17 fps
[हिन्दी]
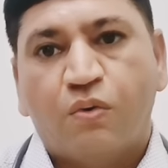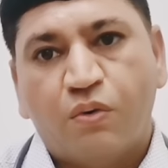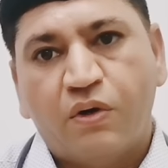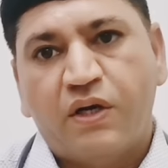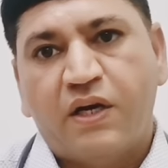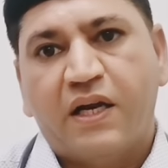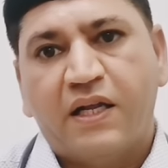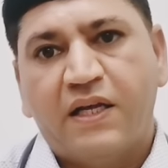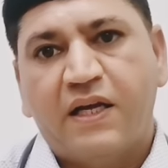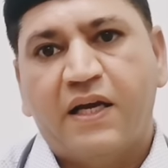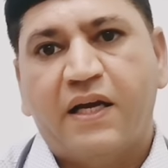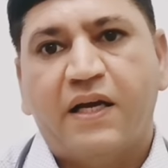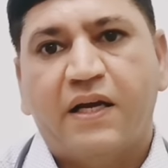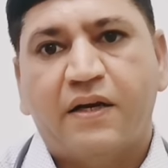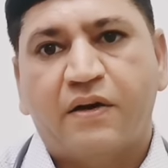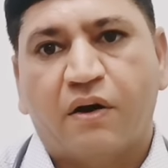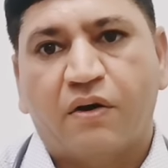उनके
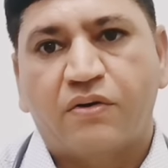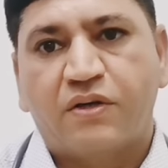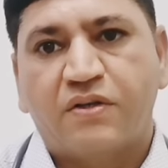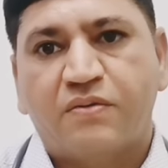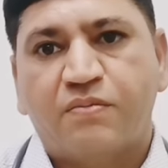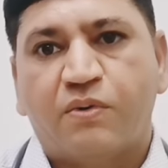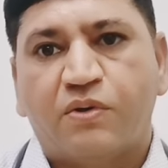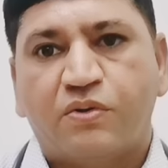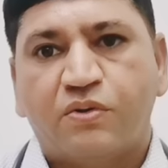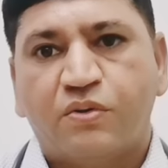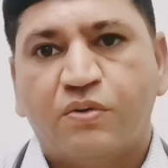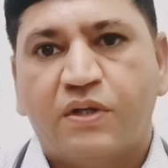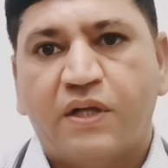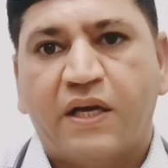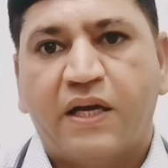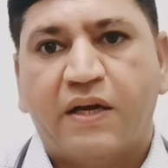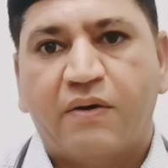लिए डॉक्टर्स
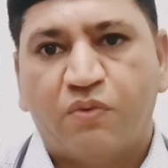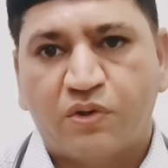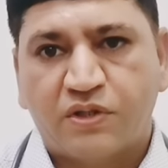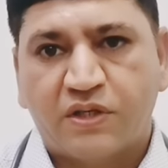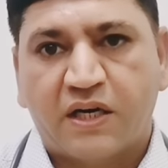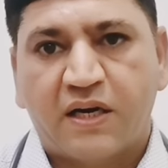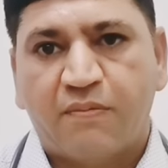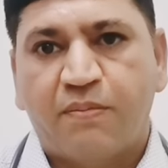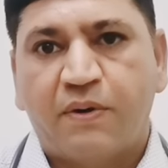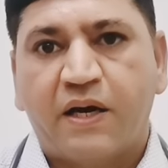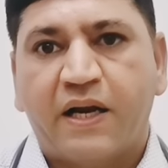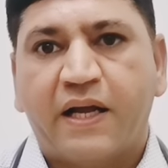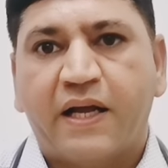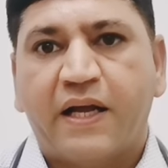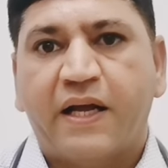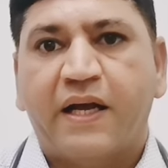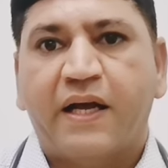मौजूद हैं वो चेकअप
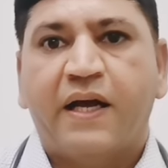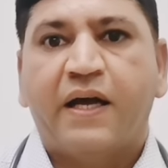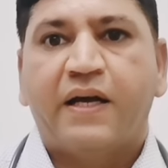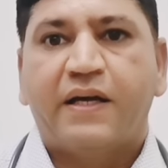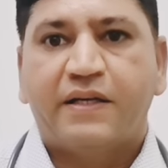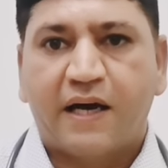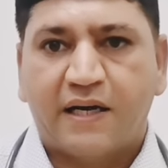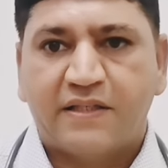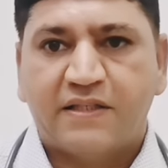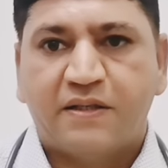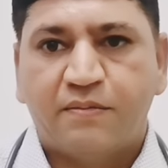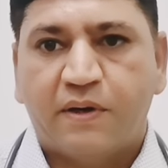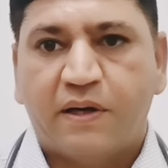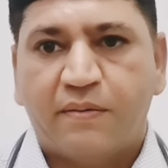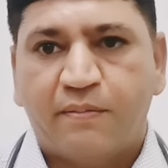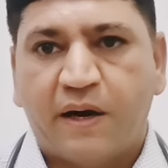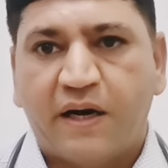करेंगे या ऐसी
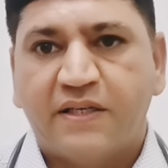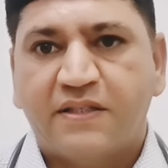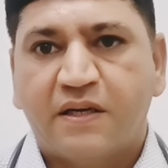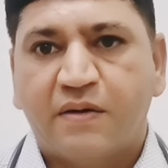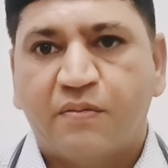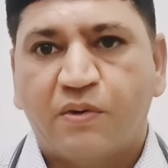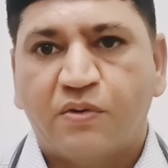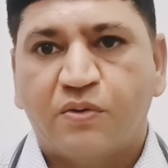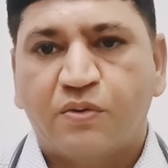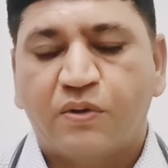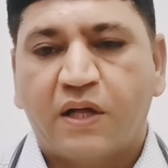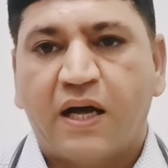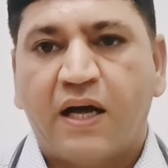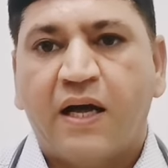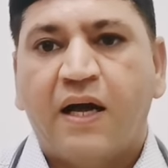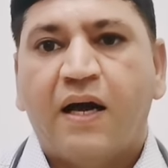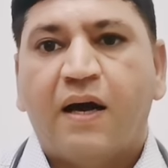मेडिसिन मौजूद
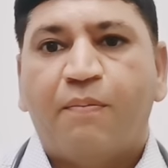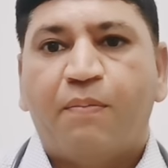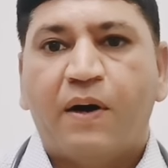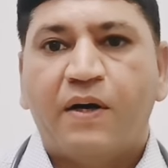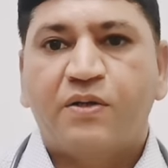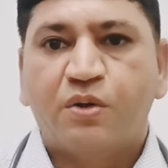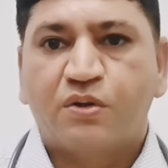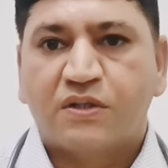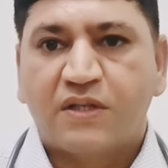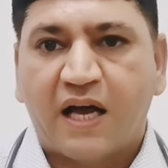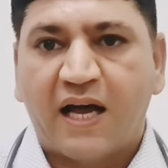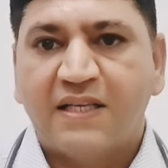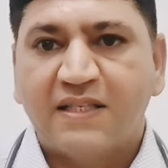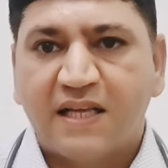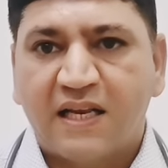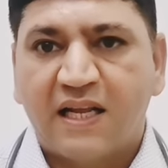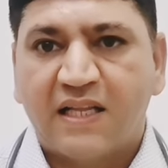है पर जो
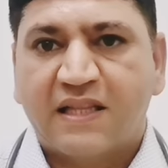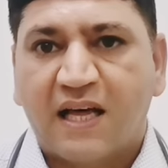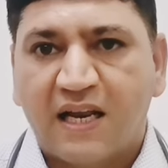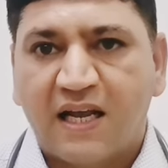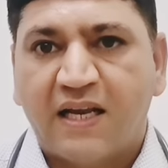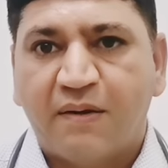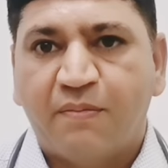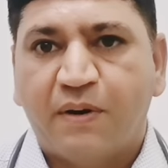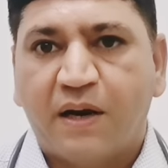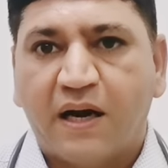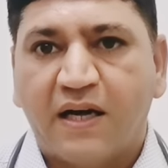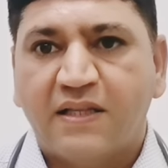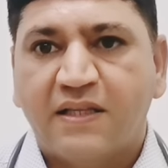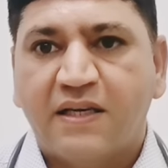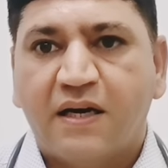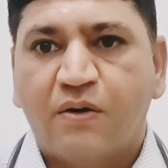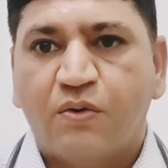साइज़ अल्लाह ताला ने बना
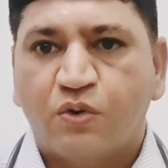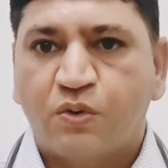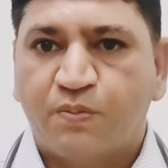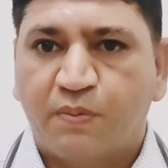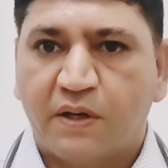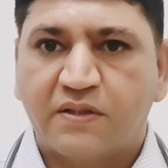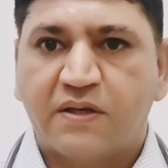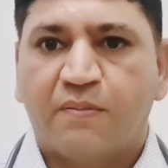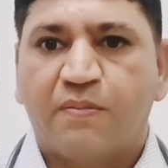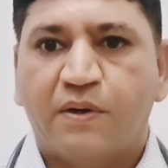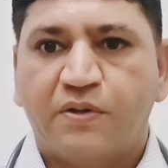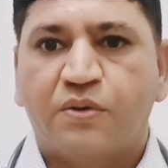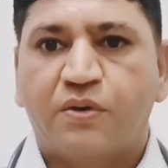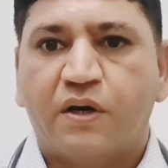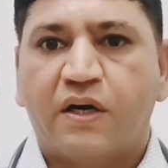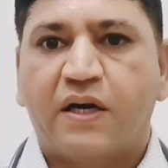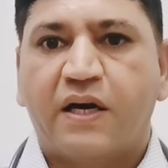दिया उस पर सब्र
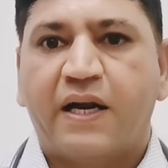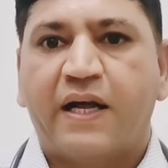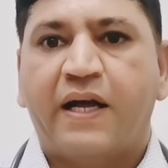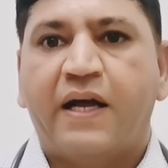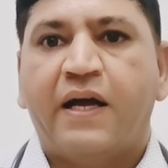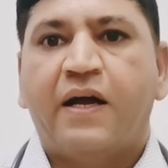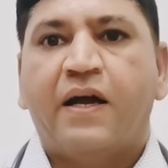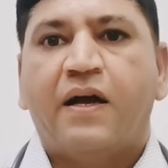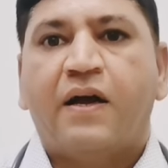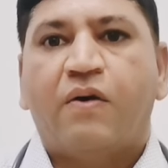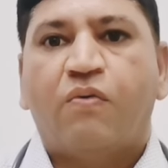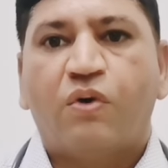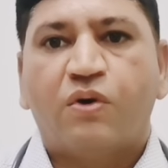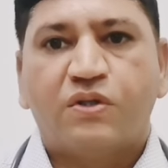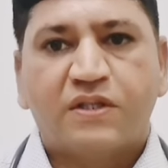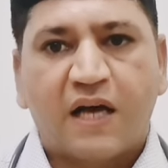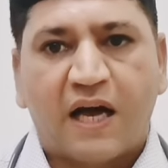शुक्र करें
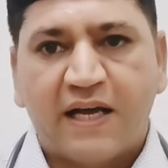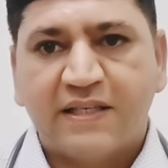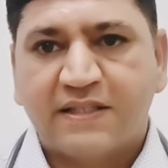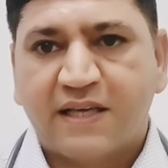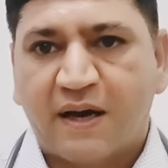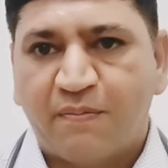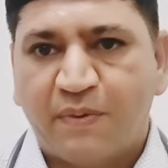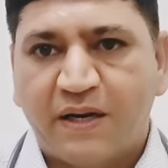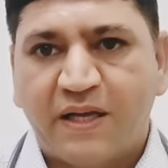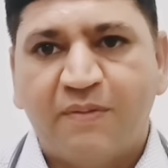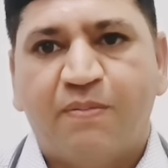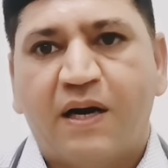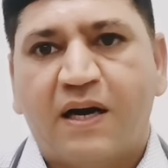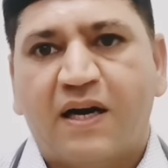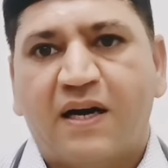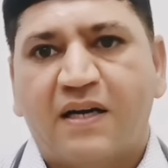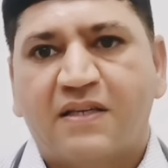वो साइज़ आप नहीं
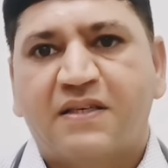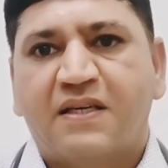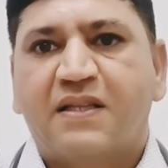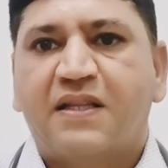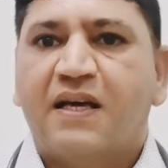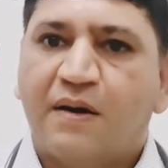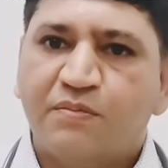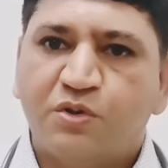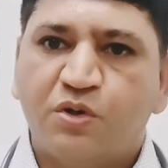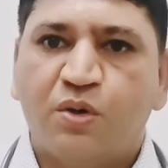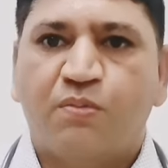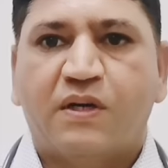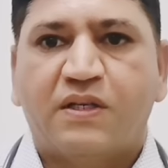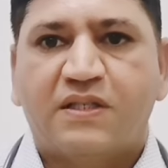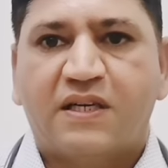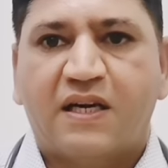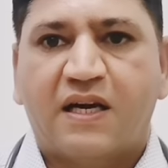बड़ा कर सकते आप जो
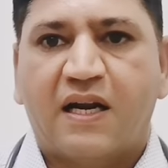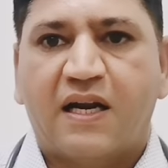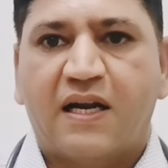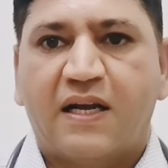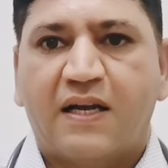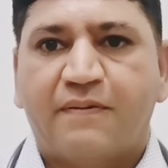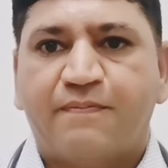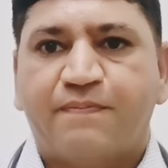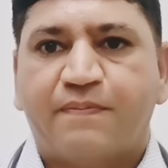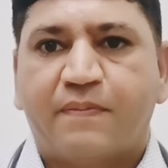मर्ज़ी कर लें